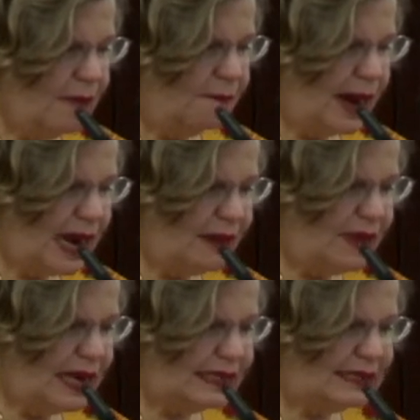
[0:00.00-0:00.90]
para el
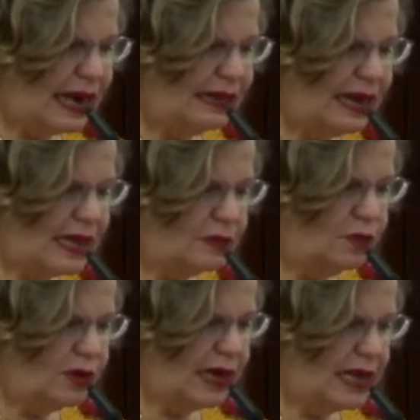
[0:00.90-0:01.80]
bienestar de las
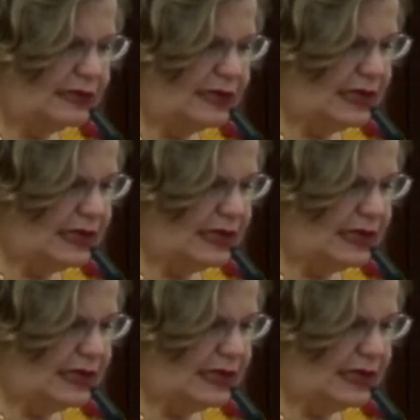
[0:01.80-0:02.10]
mujeres y